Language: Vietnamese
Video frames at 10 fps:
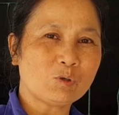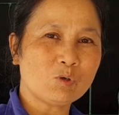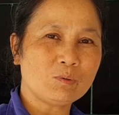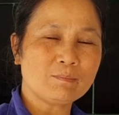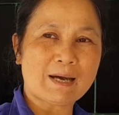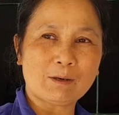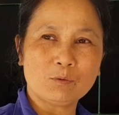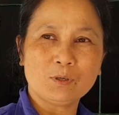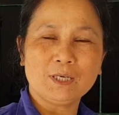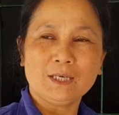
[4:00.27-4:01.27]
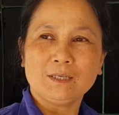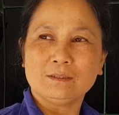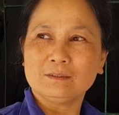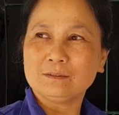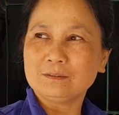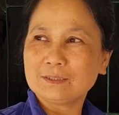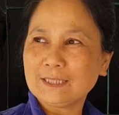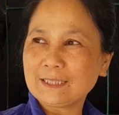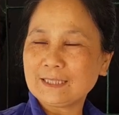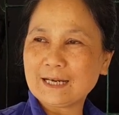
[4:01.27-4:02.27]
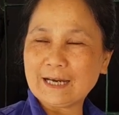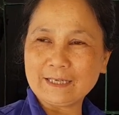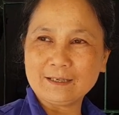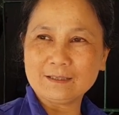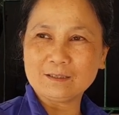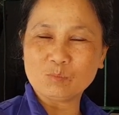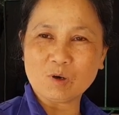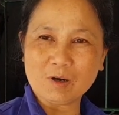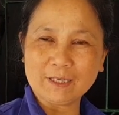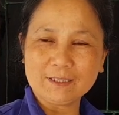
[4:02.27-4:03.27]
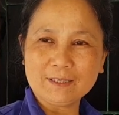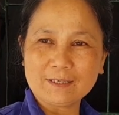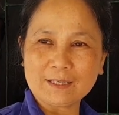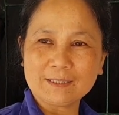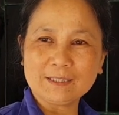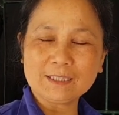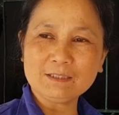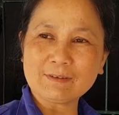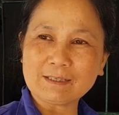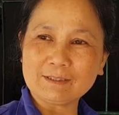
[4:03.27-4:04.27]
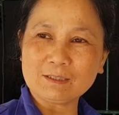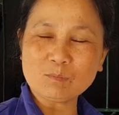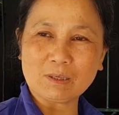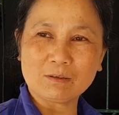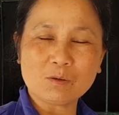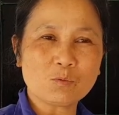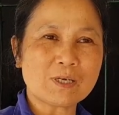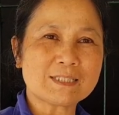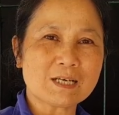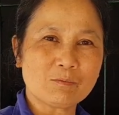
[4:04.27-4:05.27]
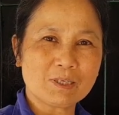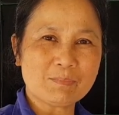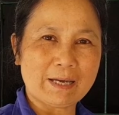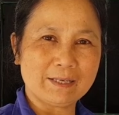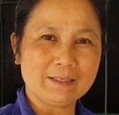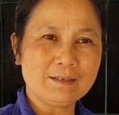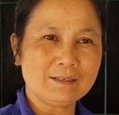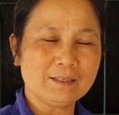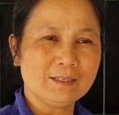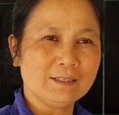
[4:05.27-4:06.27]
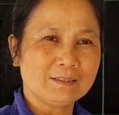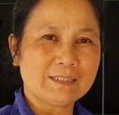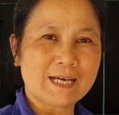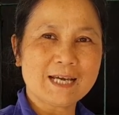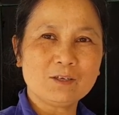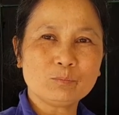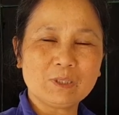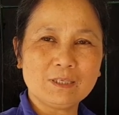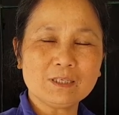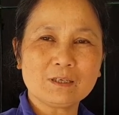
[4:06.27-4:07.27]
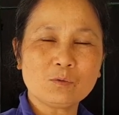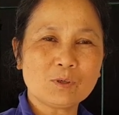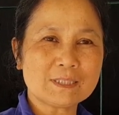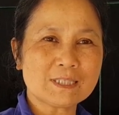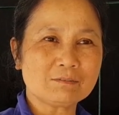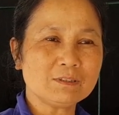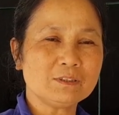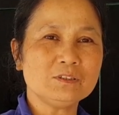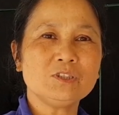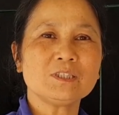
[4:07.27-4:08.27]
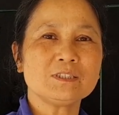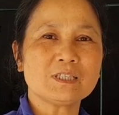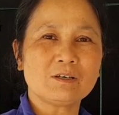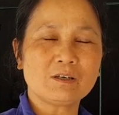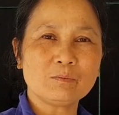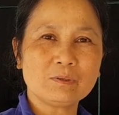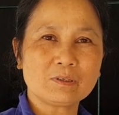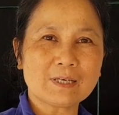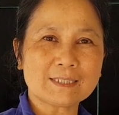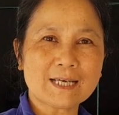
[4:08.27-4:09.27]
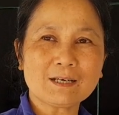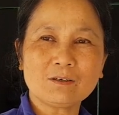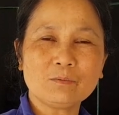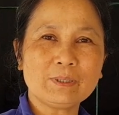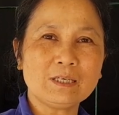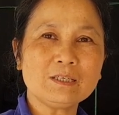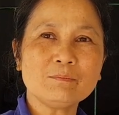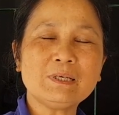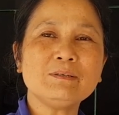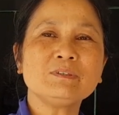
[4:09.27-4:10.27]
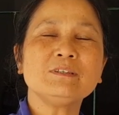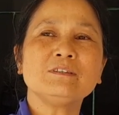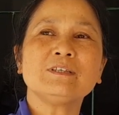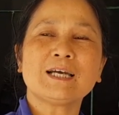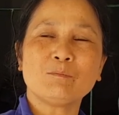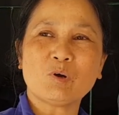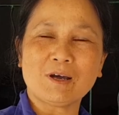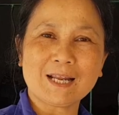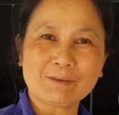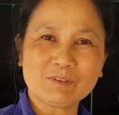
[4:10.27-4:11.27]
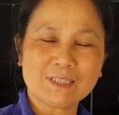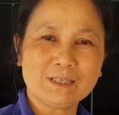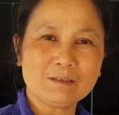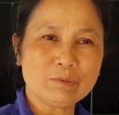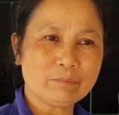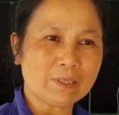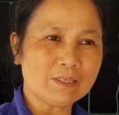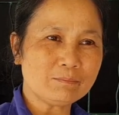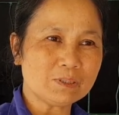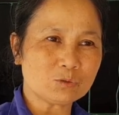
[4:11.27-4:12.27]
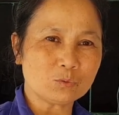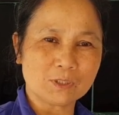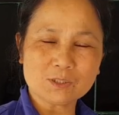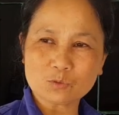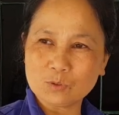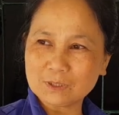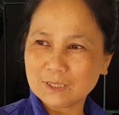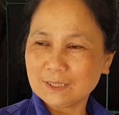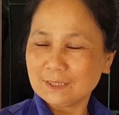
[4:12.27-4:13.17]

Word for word: mà hôm mới bảo uh, cái anh hải là ở mỏ đấy là anh ghi vào thì anh bảo không quan trọng cái bể đấy thì nhà ai cũng bị nứt không quan trọng nhưng từ trước đến giờ nó có khai thác nó có bị nứt ở bên đấy từ ngày mỏ làm như thế nó mới bị nứt bị sụn hết xuống